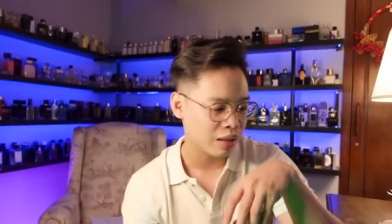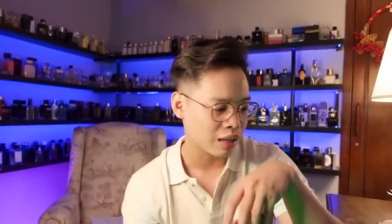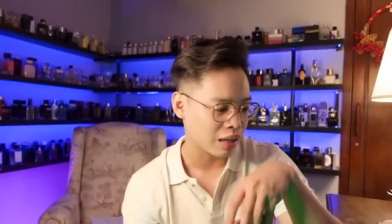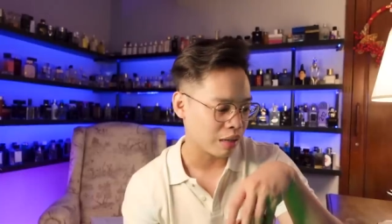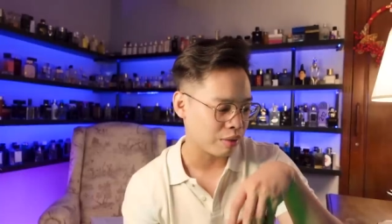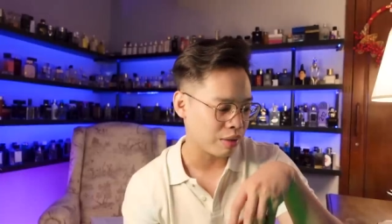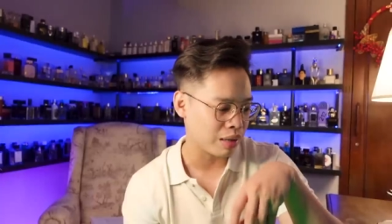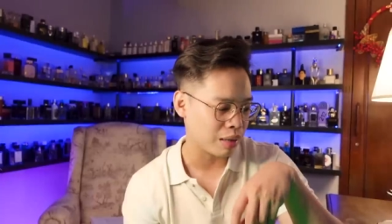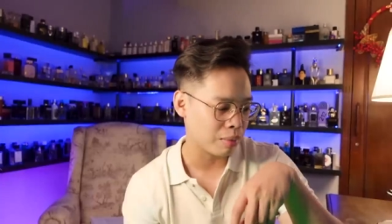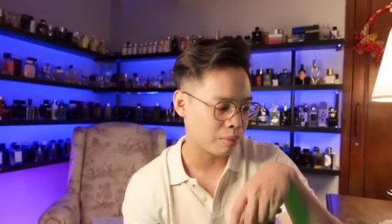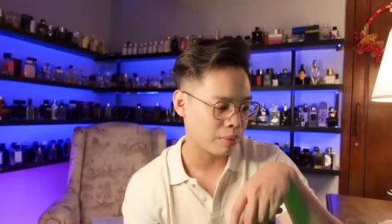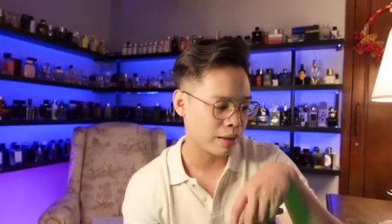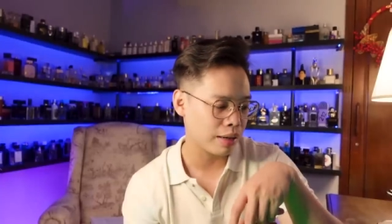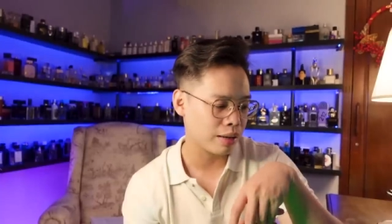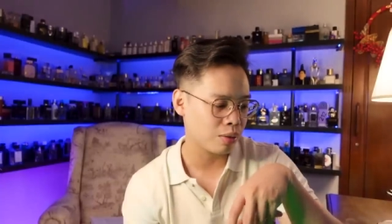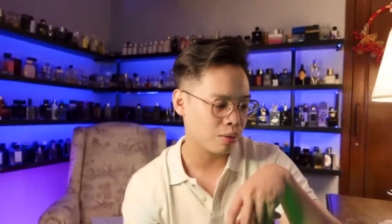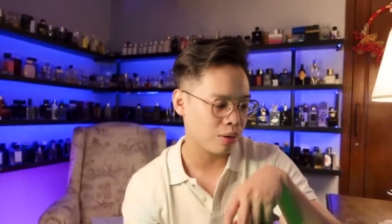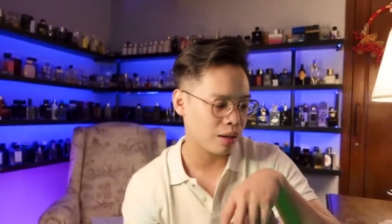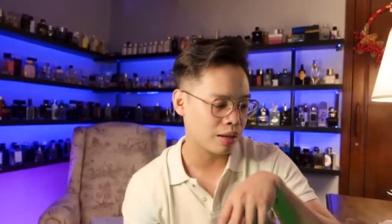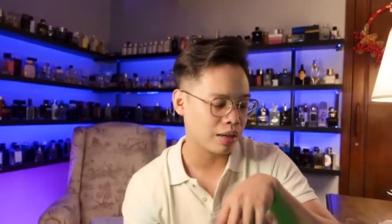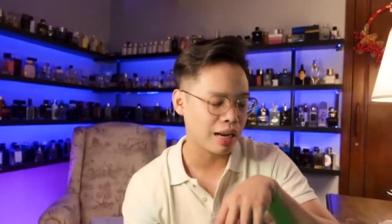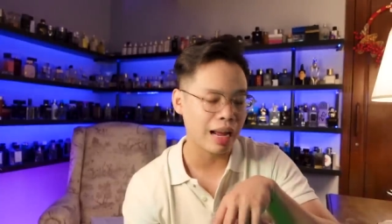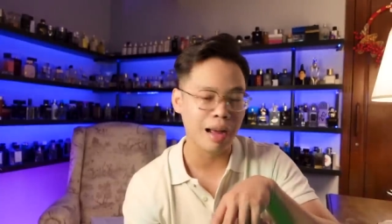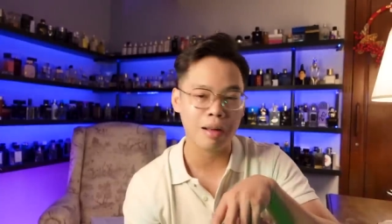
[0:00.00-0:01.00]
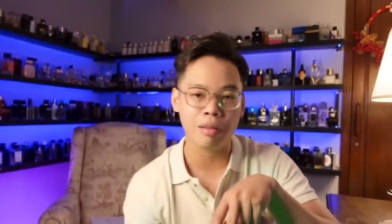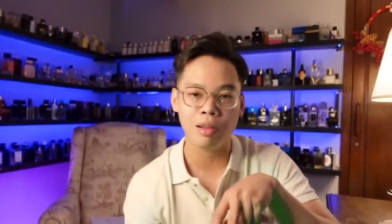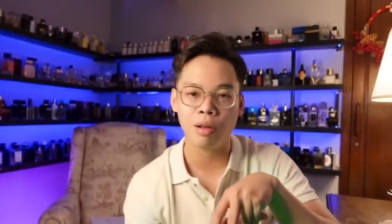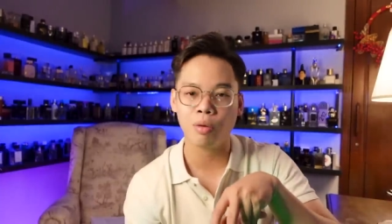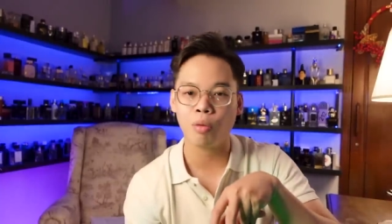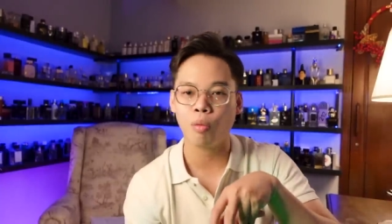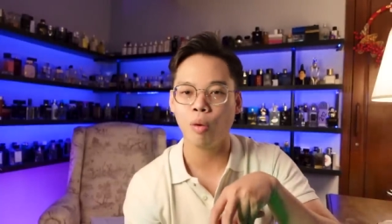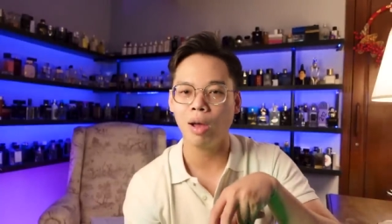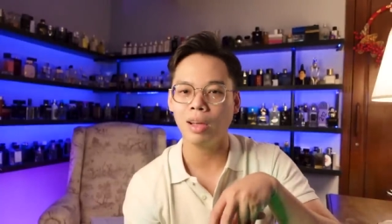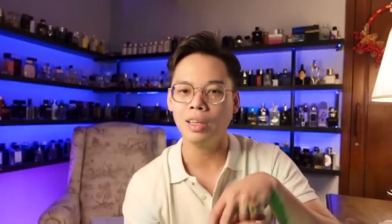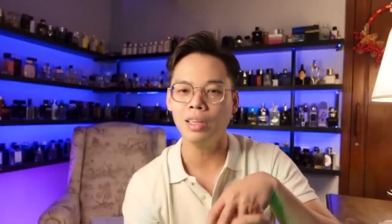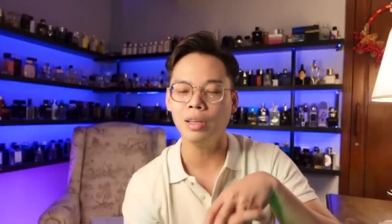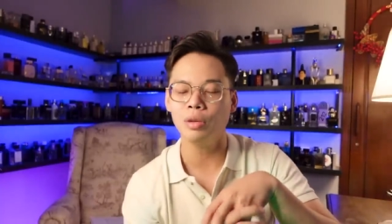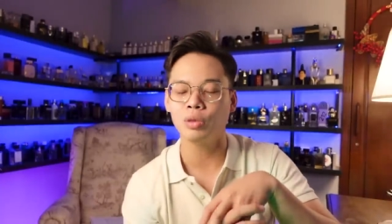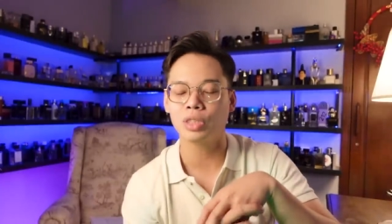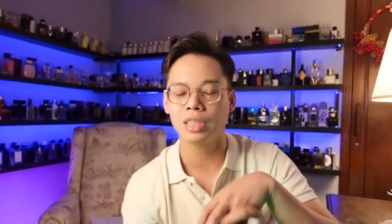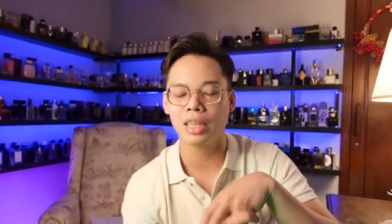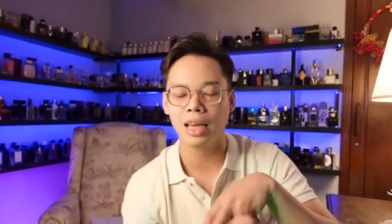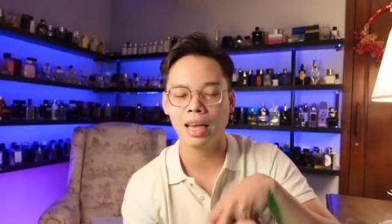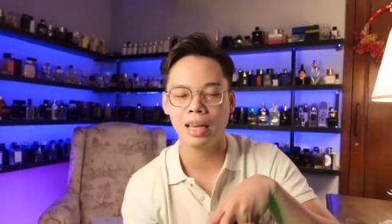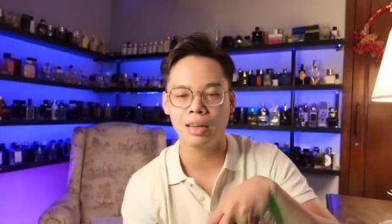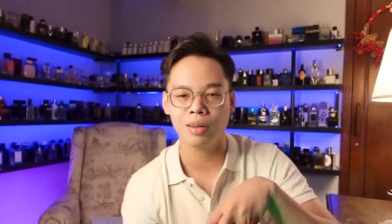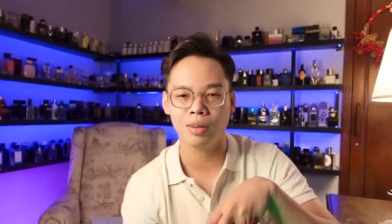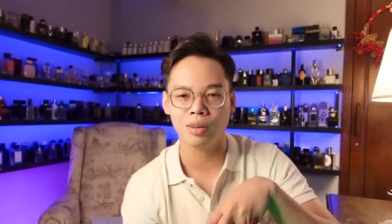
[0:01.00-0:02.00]
tại vì năm nay tôi đã tạo ra quá nhiều
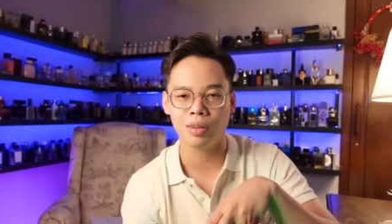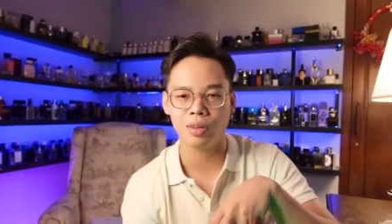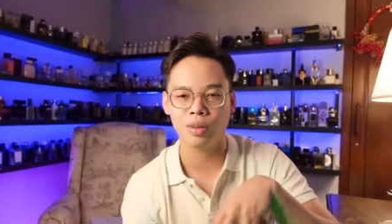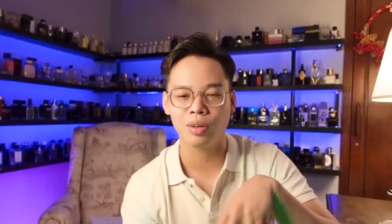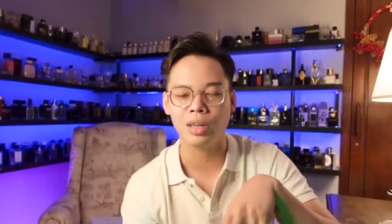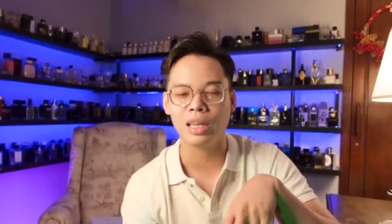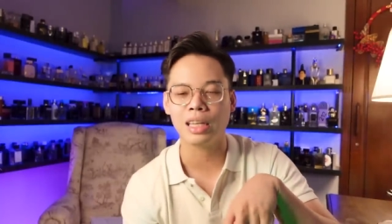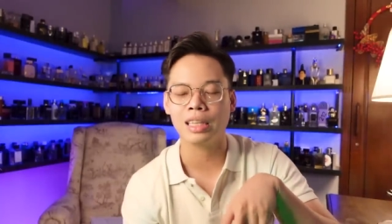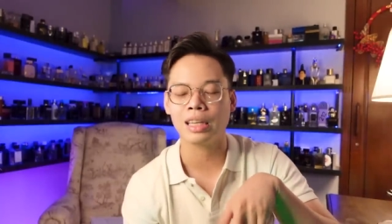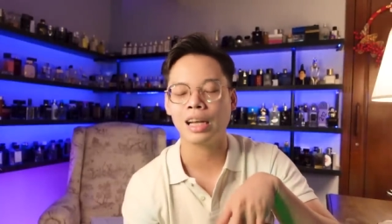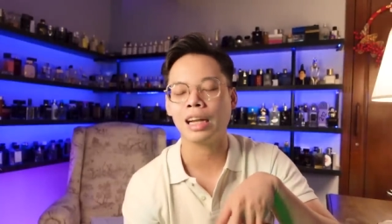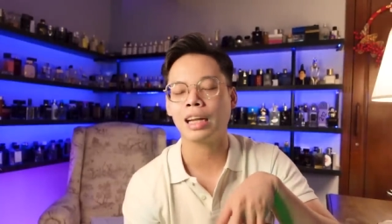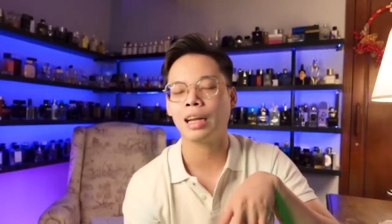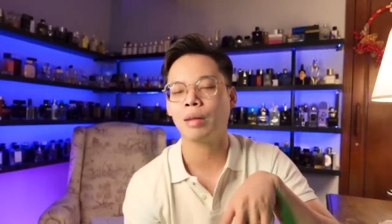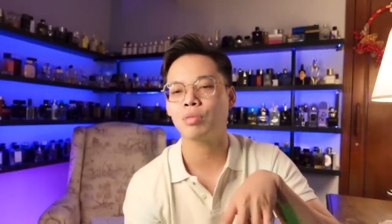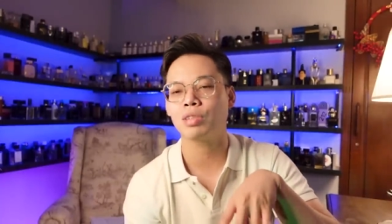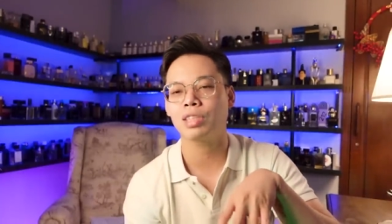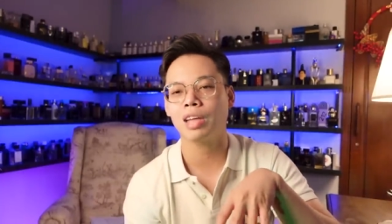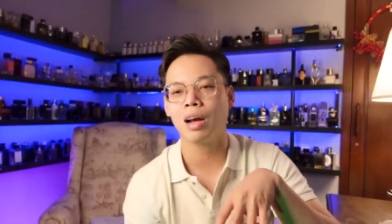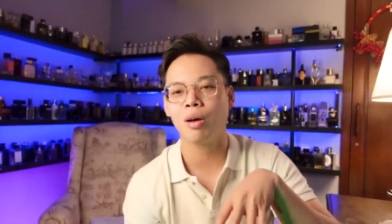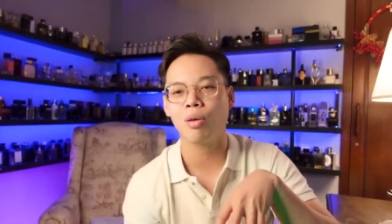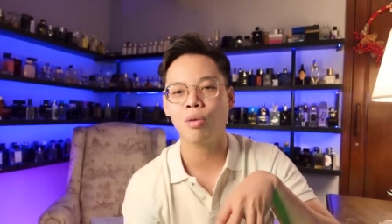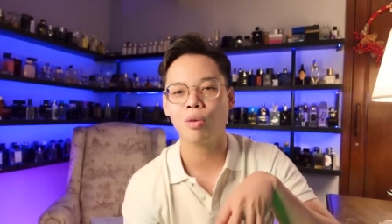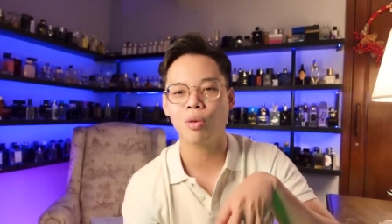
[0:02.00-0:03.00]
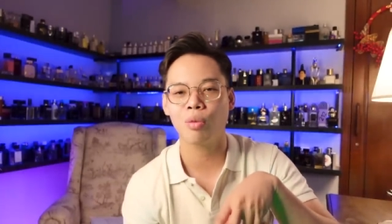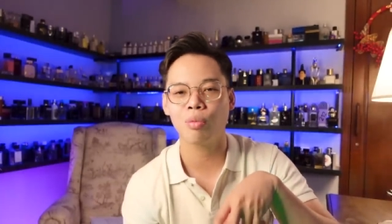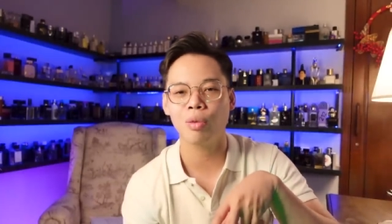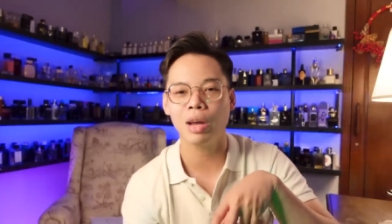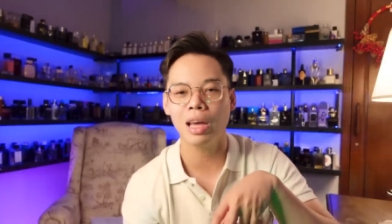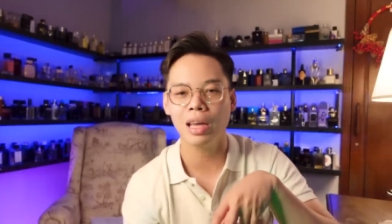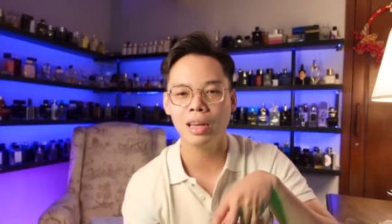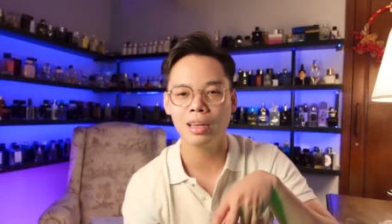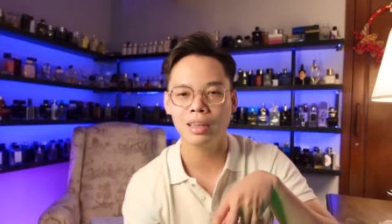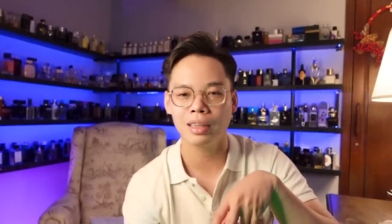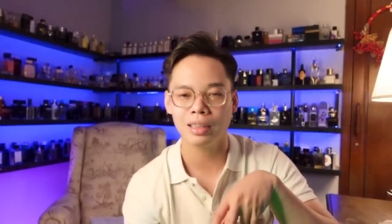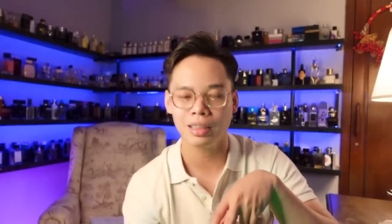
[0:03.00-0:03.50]
trend rồi nó để dành năm sau cũng nên